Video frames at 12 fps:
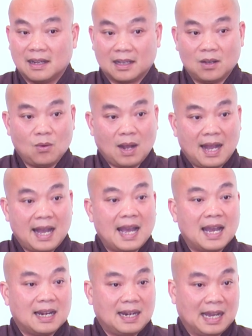Cái quả
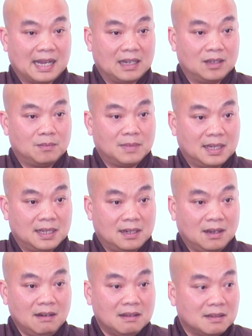an lạc ngày hôm nay
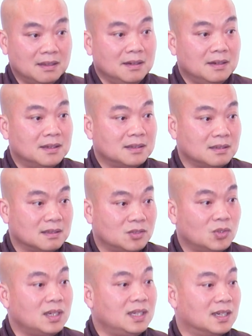đó là nhờ sự
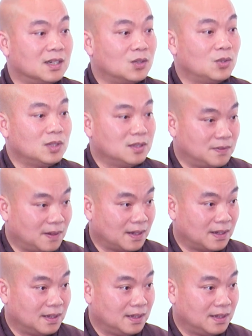xuất hiện của chư Phật.